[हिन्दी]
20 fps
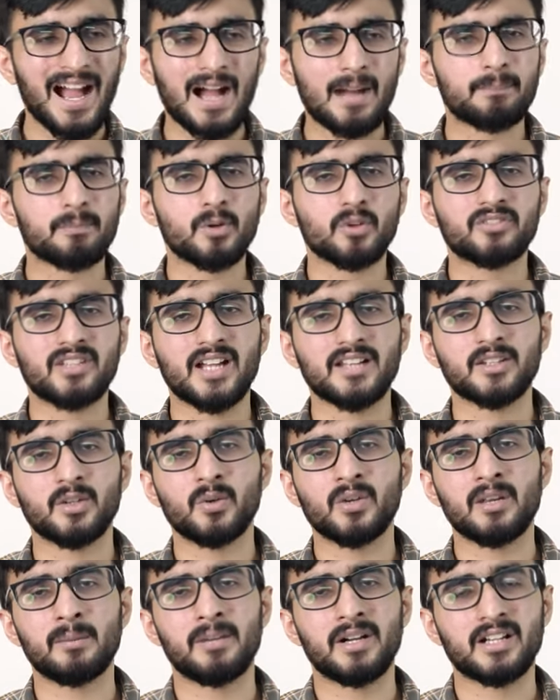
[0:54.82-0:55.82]
आप लोग जाते
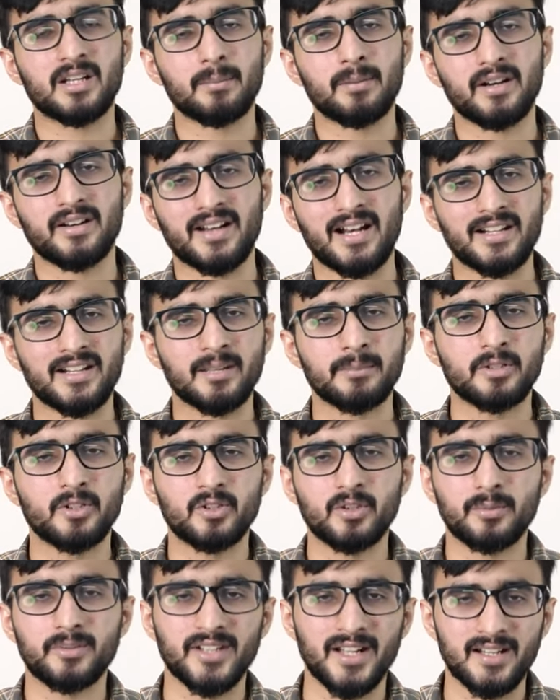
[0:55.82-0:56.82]
होंगे मल्टीपल रैंडम
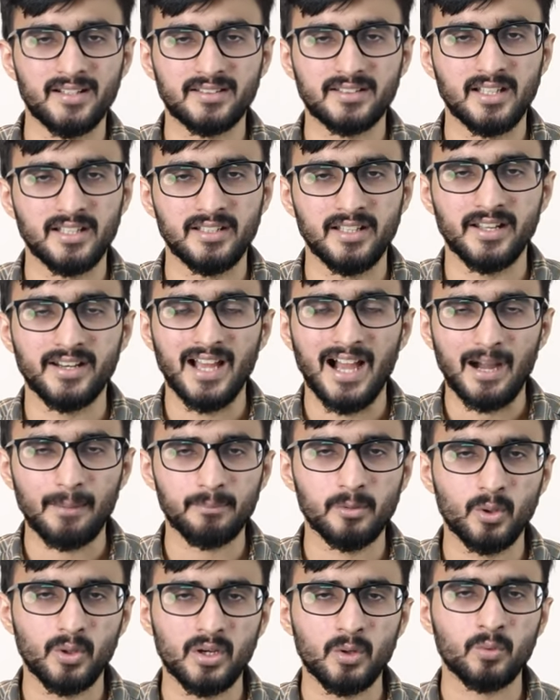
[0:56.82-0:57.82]
यूट्यूब चैनल्स के अंदर
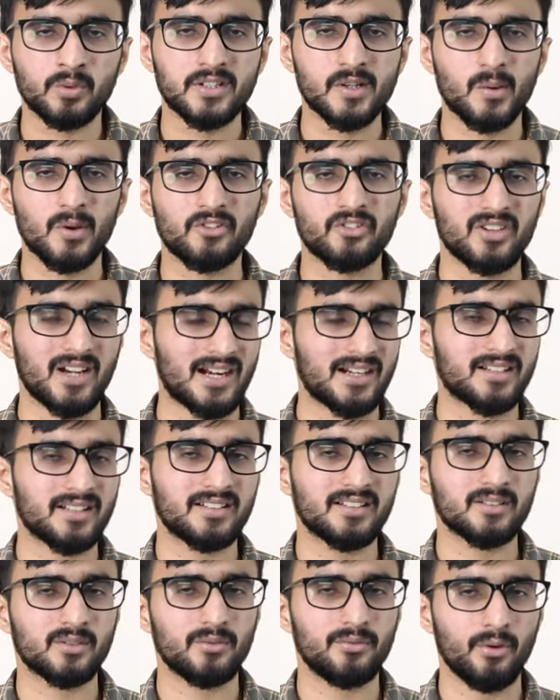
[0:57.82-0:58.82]
आप लोगों ने उनकी कोई
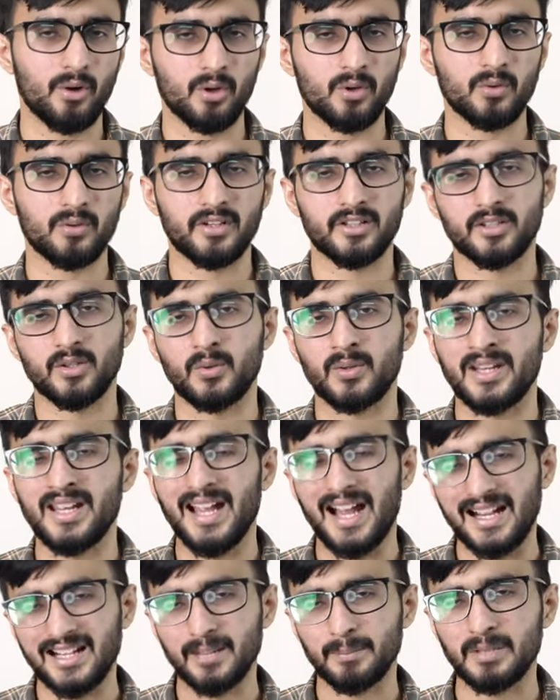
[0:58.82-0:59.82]
स्ट्रैटेजी को फॉलो करते होंगे
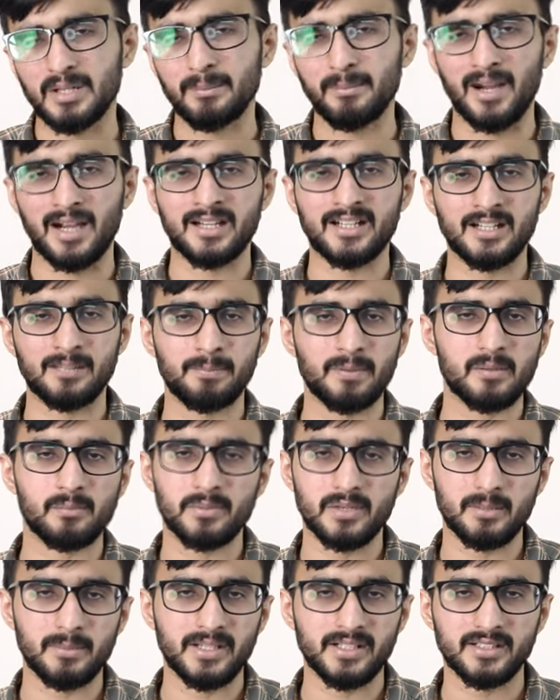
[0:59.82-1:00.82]
एंड अपनी मार्केट पे
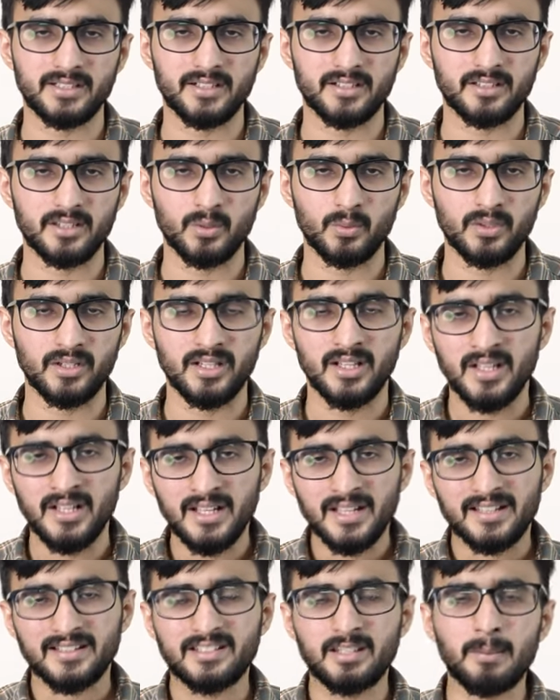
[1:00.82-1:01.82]
इंप्लीमेंट करते
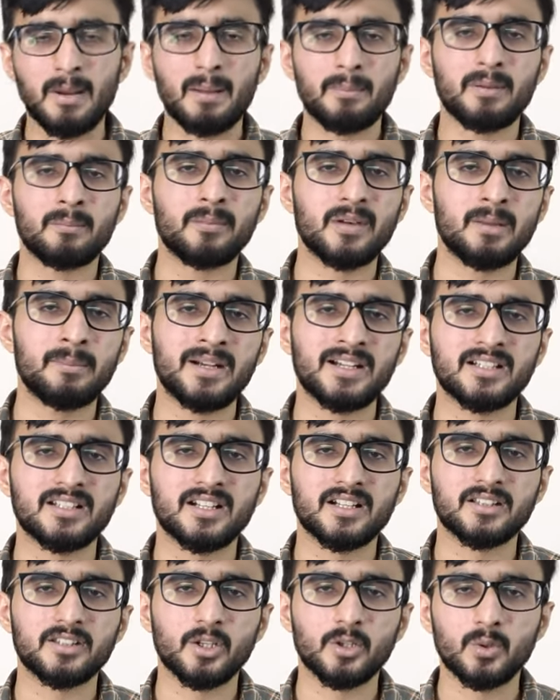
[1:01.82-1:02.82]
होंगे जब आप इंप्लीमेंट
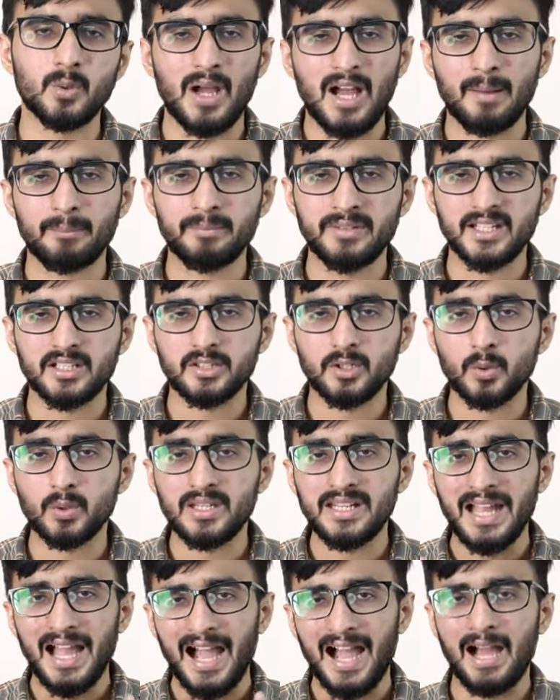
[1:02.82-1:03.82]
करते हो तो आप देखते हो
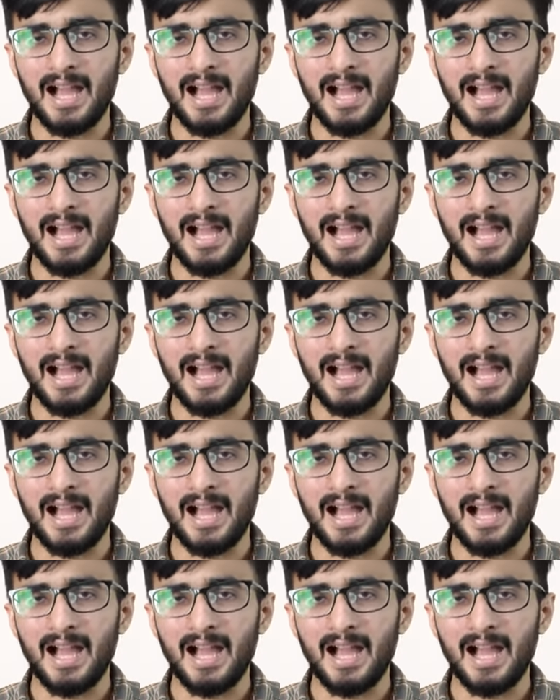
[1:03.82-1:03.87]
कि